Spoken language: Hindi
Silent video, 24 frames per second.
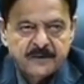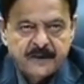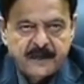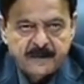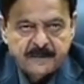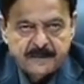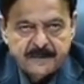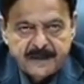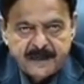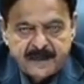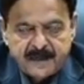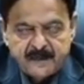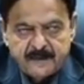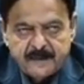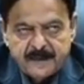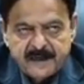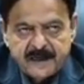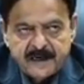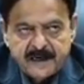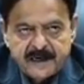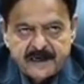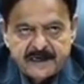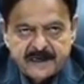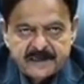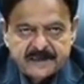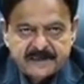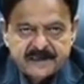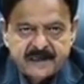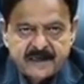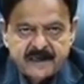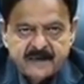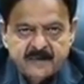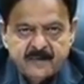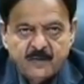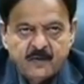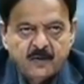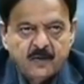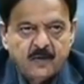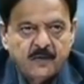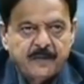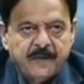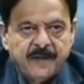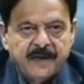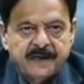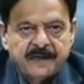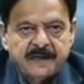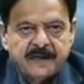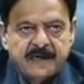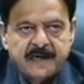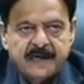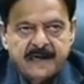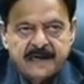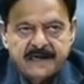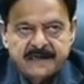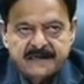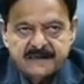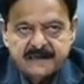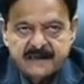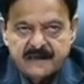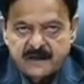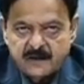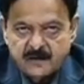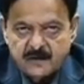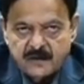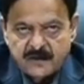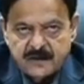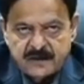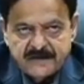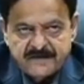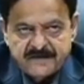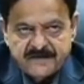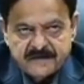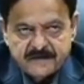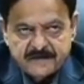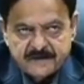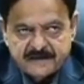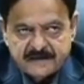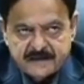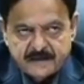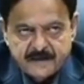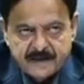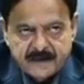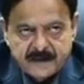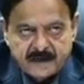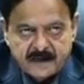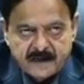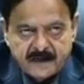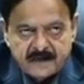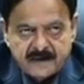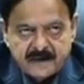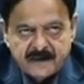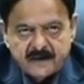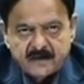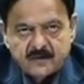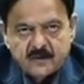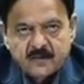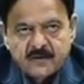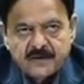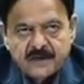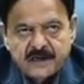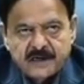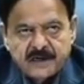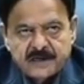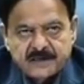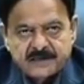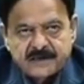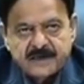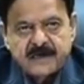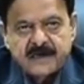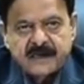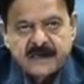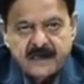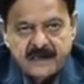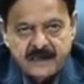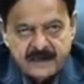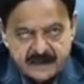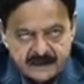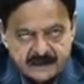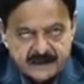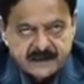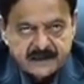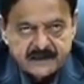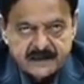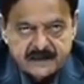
अपने एडमिट कार्ड के साथ बोर्ड में एक दरख्वास्त कंट्रोलर ऑफिस में जमा करा दें तो उनका रिजल्ट क्लियर कर